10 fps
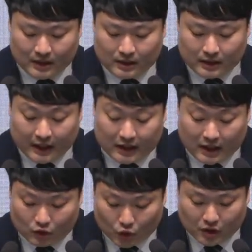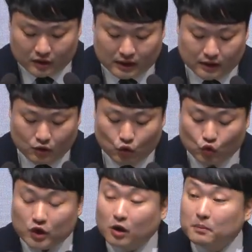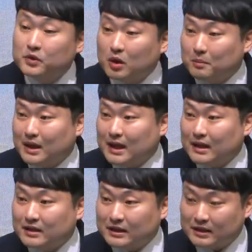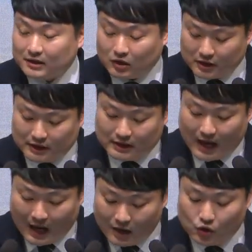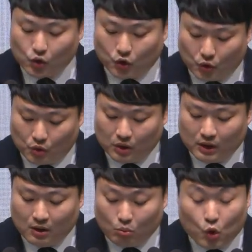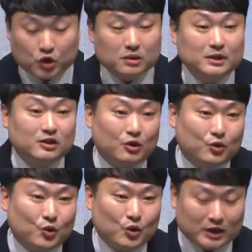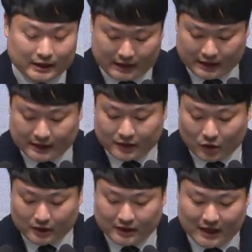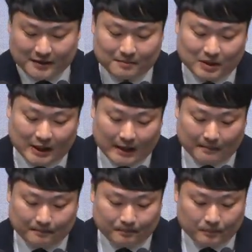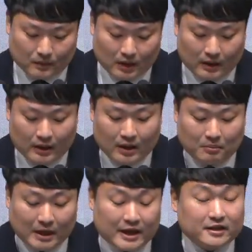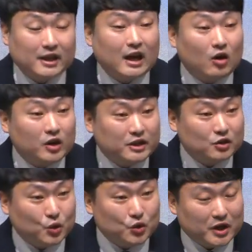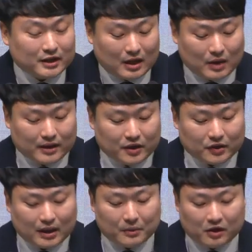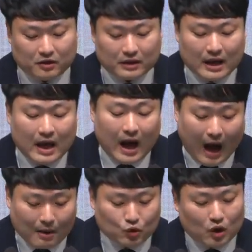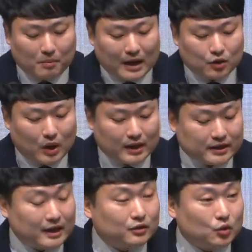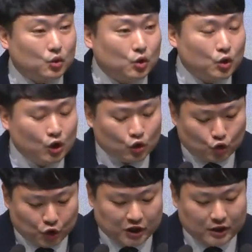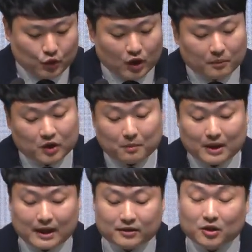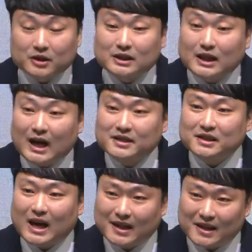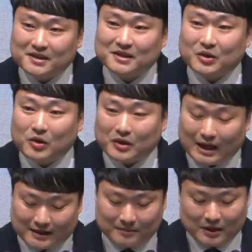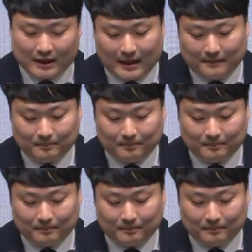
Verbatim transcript: 그랬기에 소녀는 위험천만하다는 것을 알고도 목숨을 걸고 그들을 설득했습니다. 만약 제가 어린 소녀의 상황이었다면 아무런 말도 하지 않고 굳이 위험천만한 설득을 하지 않았을 것 같습니다.